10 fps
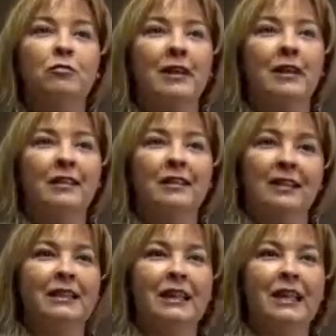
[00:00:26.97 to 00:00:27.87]
en
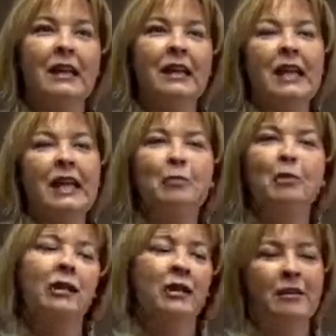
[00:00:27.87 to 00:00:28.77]
Santander y
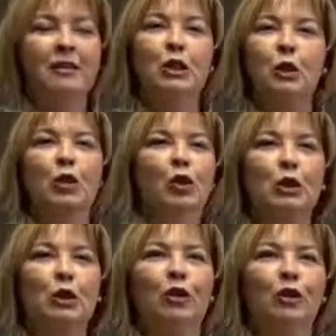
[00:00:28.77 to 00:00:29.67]
voy a hacer esto y lo
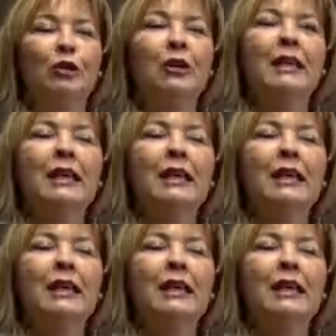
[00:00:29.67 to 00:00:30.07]
otro y lo otro.